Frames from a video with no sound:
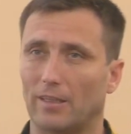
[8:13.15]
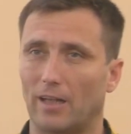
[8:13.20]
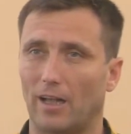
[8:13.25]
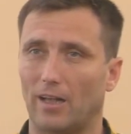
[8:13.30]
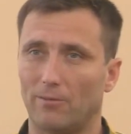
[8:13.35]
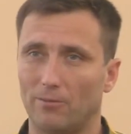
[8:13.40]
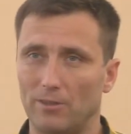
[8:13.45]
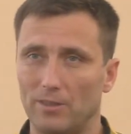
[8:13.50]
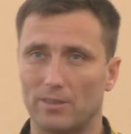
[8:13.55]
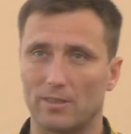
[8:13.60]

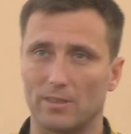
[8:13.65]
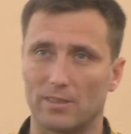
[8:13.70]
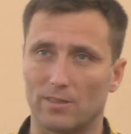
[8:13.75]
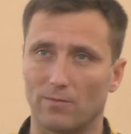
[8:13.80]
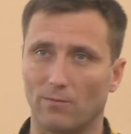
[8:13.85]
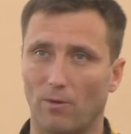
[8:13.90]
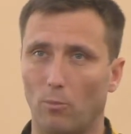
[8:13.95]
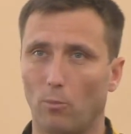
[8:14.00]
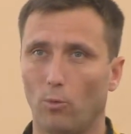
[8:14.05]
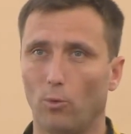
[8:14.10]
как говорится,
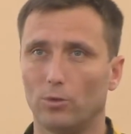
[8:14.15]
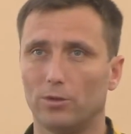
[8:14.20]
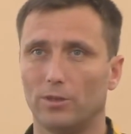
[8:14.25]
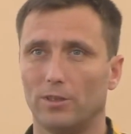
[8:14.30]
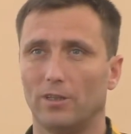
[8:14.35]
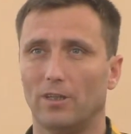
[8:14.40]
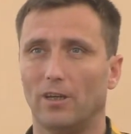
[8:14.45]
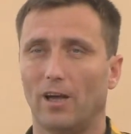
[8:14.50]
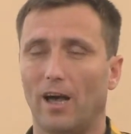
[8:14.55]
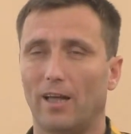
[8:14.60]

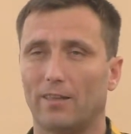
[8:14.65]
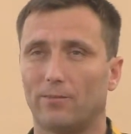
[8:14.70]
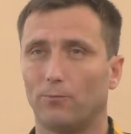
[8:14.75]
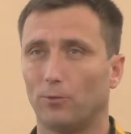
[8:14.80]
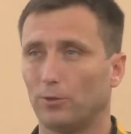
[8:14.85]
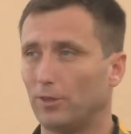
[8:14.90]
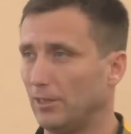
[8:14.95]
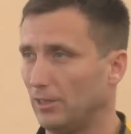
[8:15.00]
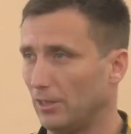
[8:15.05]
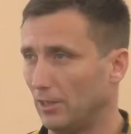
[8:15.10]
свободы от
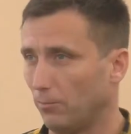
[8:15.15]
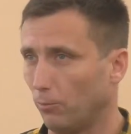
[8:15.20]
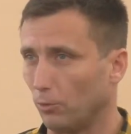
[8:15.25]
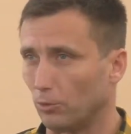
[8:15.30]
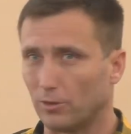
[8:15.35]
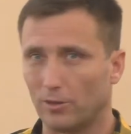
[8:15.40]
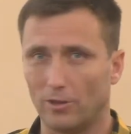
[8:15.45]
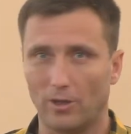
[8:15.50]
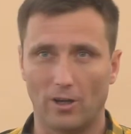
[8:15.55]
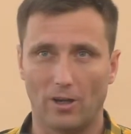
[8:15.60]
вот этих
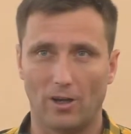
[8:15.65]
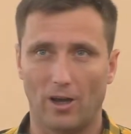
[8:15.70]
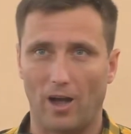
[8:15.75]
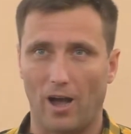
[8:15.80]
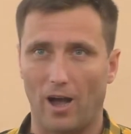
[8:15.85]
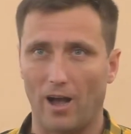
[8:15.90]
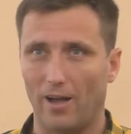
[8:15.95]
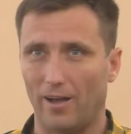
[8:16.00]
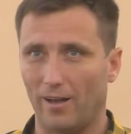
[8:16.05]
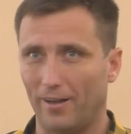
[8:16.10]
вот
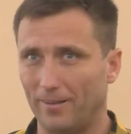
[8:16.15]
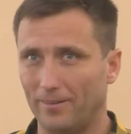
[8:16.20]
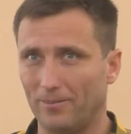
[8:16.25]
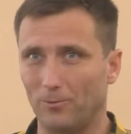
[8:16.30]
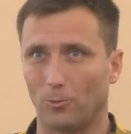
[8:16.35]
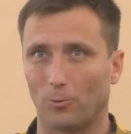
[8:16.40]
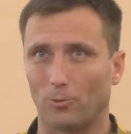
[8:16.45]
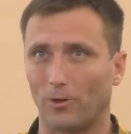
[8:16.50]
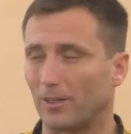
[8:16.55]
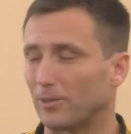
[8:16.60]
а,
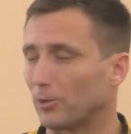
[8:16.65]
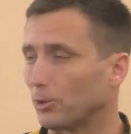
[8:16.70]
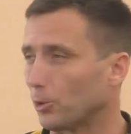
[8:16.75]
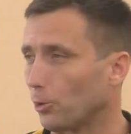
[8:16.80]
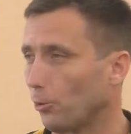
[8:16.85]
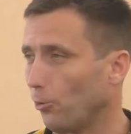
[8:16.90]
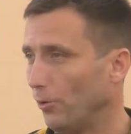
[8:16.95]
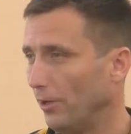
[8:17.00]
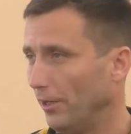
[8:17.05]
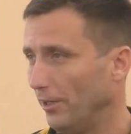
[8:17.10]
ну,
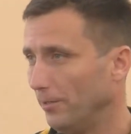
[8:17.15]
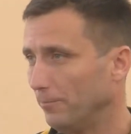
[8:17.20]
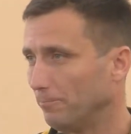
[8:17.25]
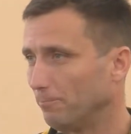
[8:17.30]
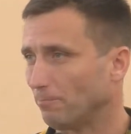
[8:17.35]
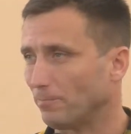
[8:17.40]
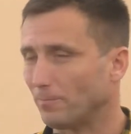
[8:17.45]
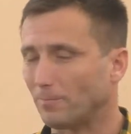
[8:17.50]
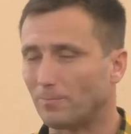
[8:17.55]
контролей,